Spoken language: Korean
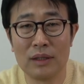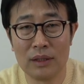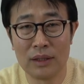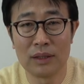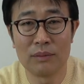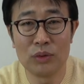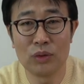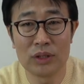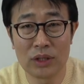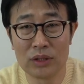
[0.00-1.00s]
어,
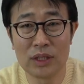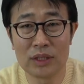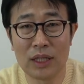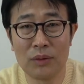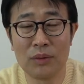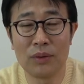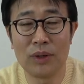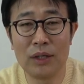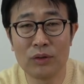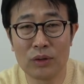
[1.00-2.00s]
미국에서 경력을 쌓고
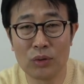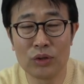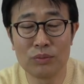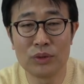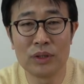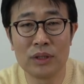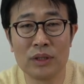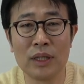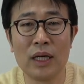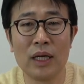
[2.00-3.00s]
한국에 들어오신 분들은
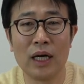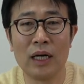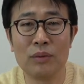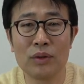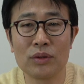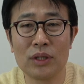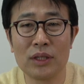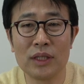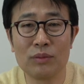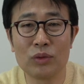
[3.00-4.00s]
아무래도
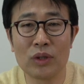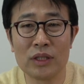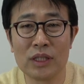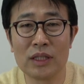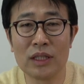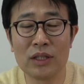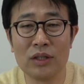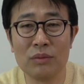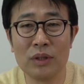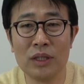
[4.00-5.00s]
설계사무소나 직장
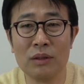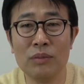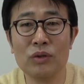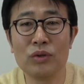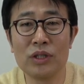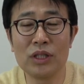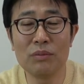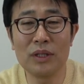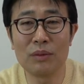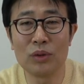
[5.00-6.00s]
경험이 미국이
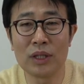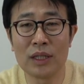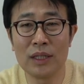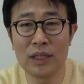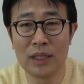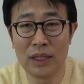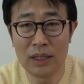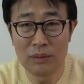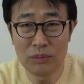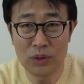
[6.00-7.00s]
처음이다 보니까
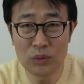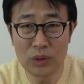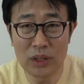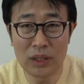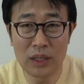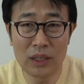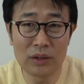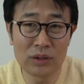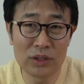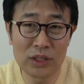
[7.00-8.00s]
미국에 대한
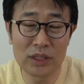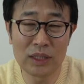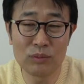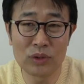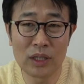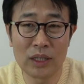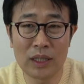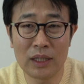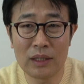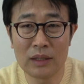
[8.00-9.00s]
어떤 직장
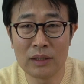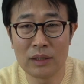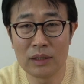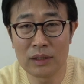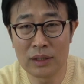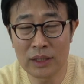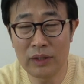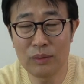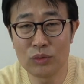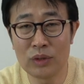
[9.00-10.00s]
문화나 어, 그런
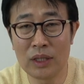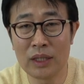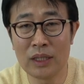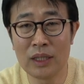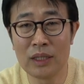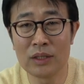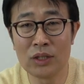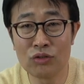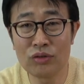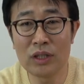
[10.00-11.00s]
사회 문화에 대해서
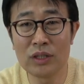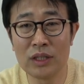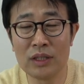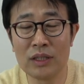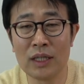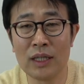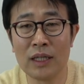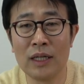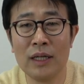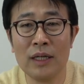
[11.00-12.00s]
익숙해져
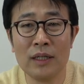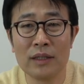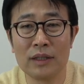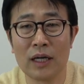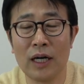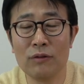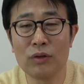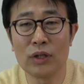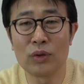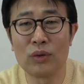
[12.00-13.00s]
있는데, 그게
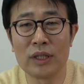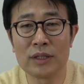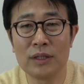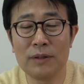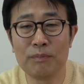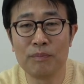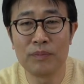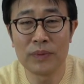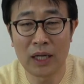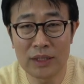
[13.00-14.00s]
한국에 들어와서
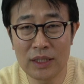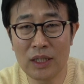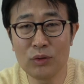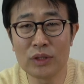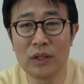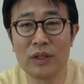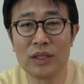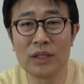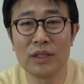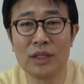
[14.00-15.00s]
다시 한국
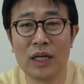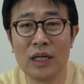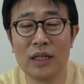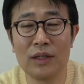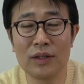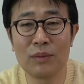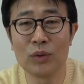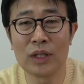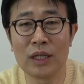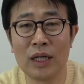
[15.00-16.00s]
생활에 적응을 하려다
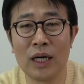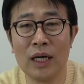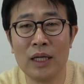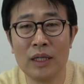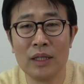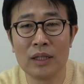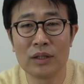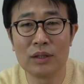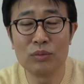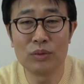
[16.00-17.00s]
보니까
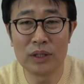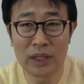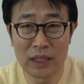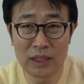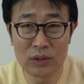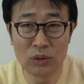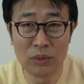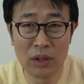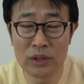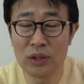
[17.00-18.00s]
그런 부분에서 굉장히 좀
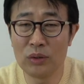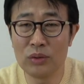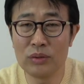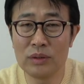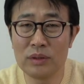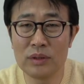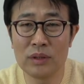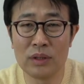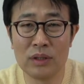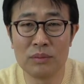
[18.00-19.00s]
어려운
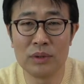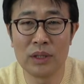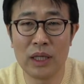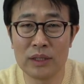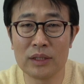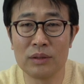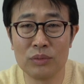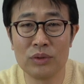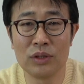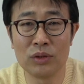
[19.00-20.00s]
경험을 하셨던
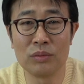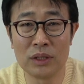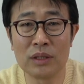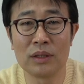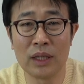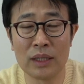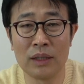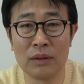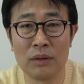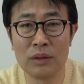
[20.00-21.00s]
분들이 좀 있었던 것
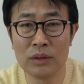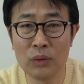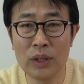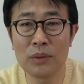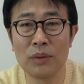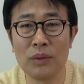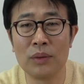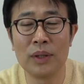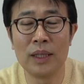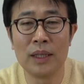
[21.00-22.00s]
같아요. 의외로